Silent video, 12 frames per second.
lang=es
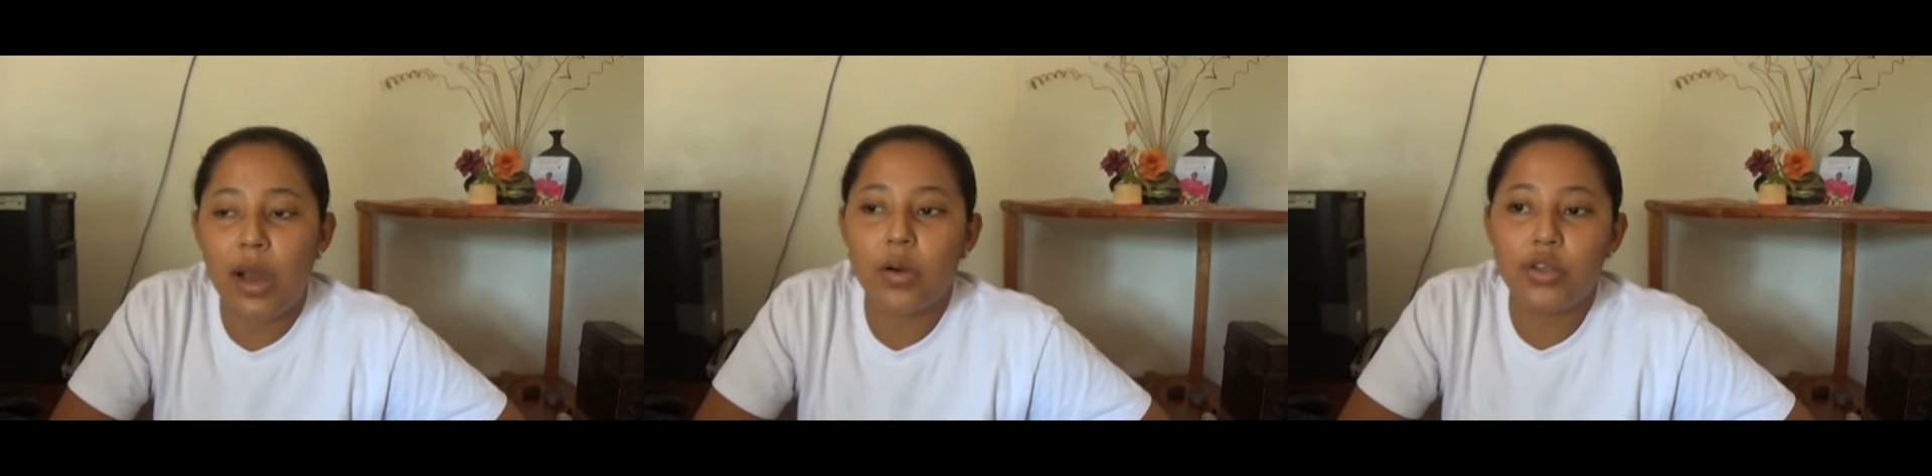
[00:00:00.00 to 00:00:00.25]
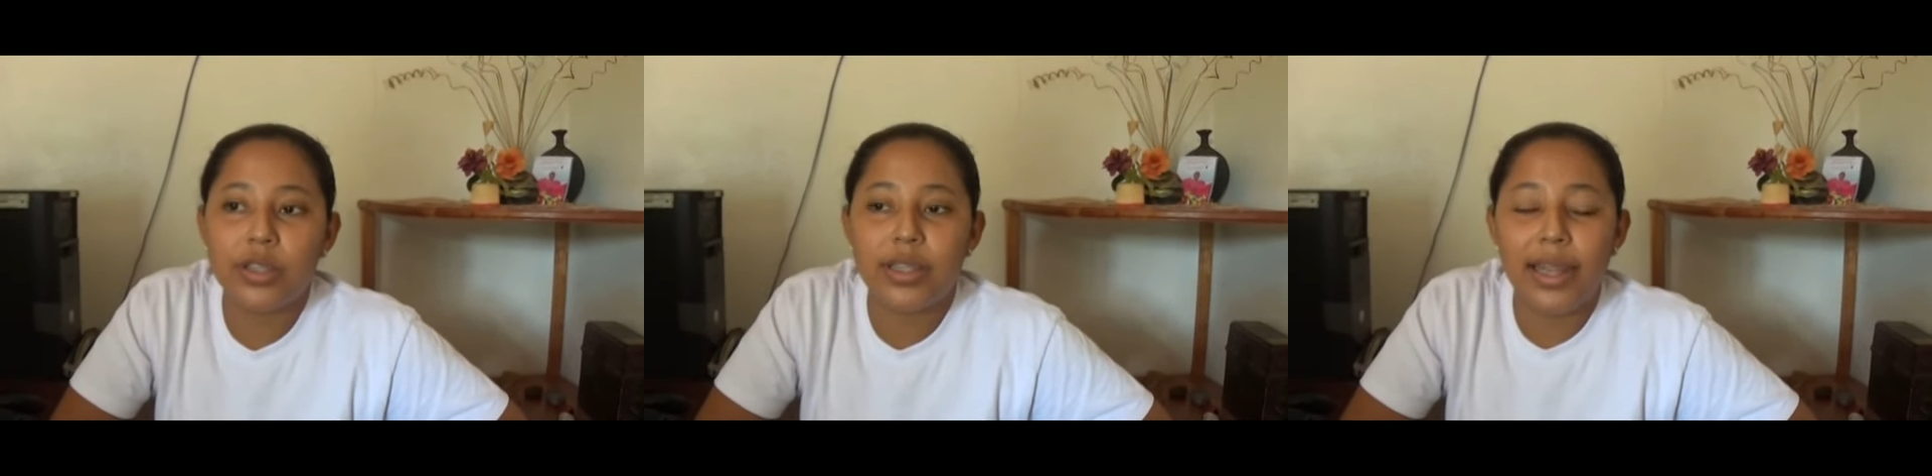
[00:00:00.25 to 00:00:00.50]
las
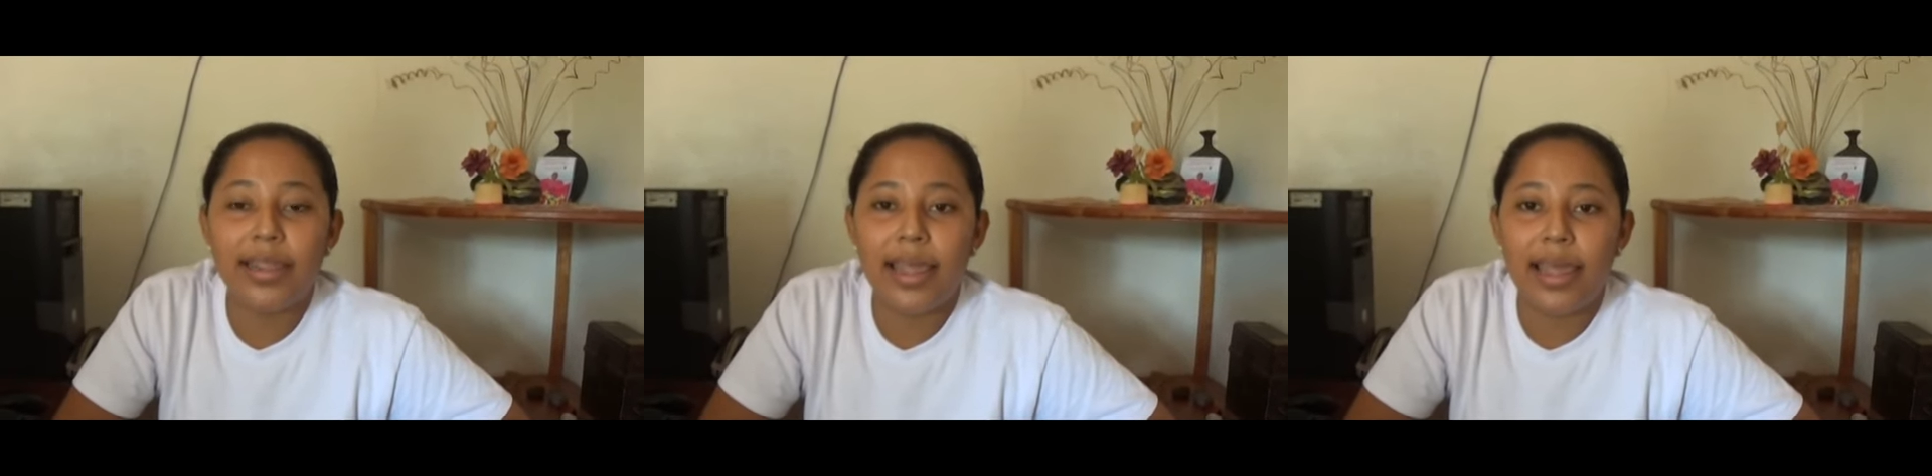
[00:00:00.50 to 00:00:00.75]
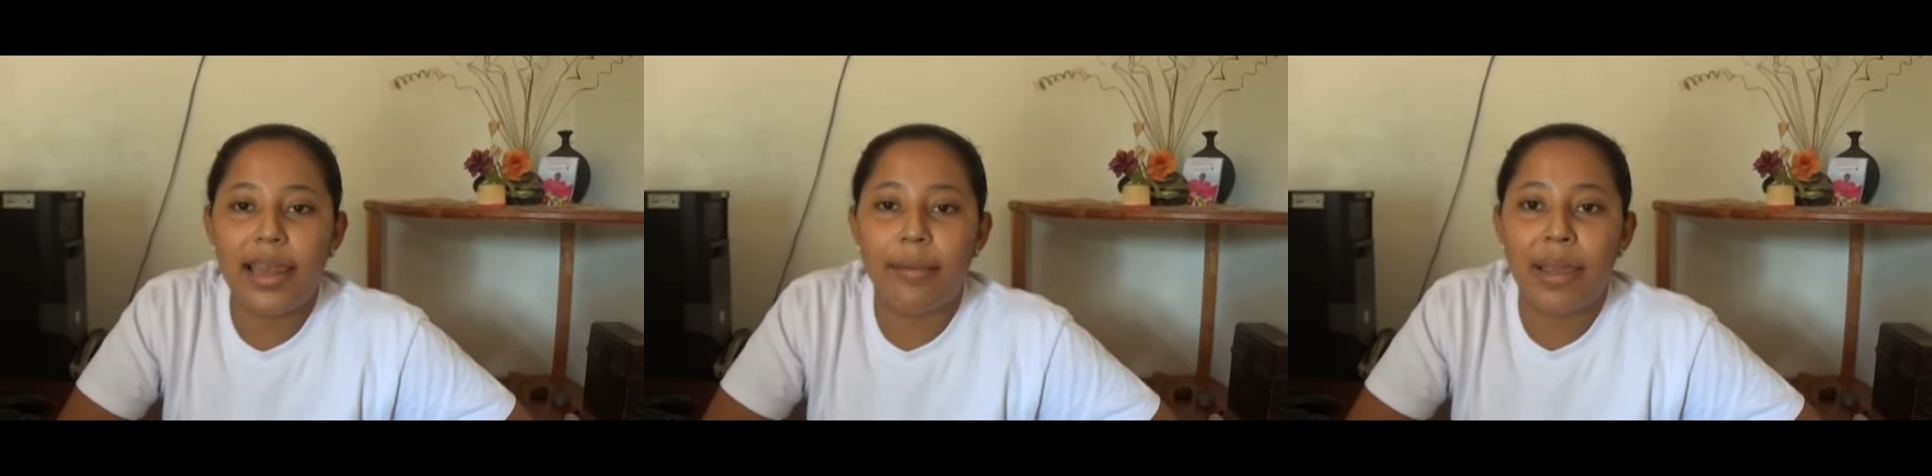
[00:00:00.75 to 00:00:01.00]
8 y 30
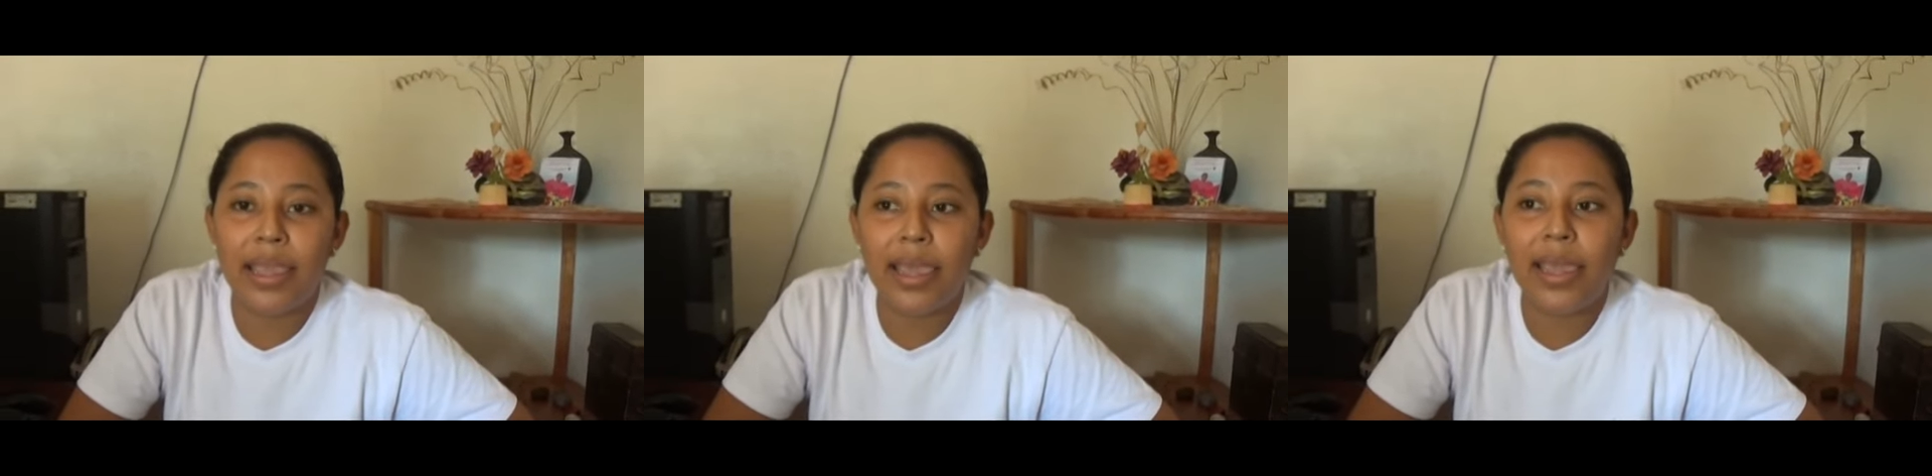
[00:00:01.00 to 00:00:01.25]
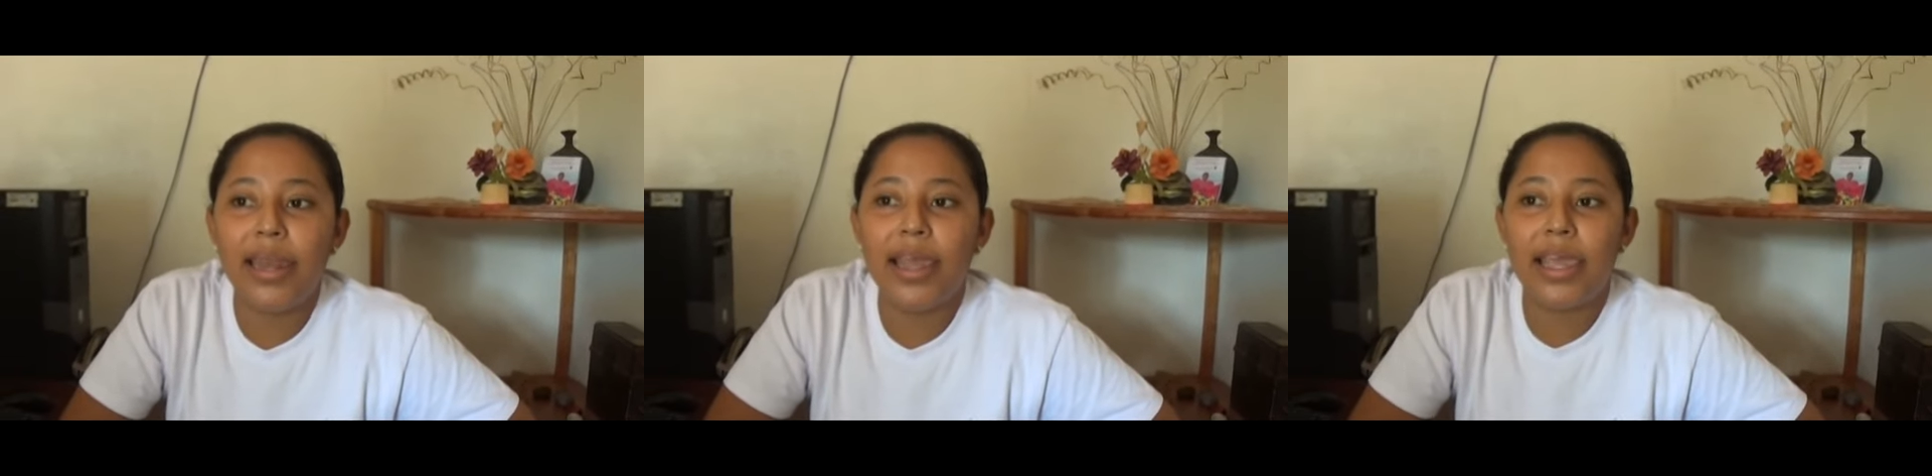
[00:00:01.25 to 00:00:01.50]
de la
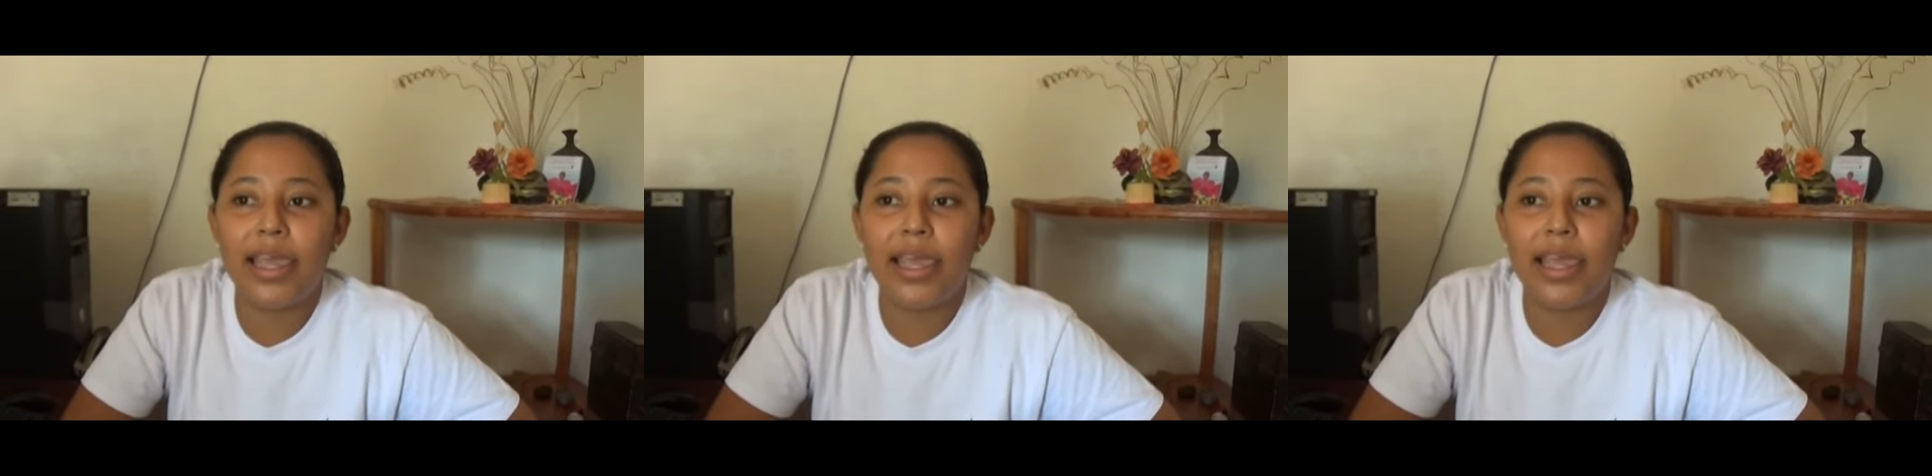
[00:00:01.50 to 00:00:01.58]
mañana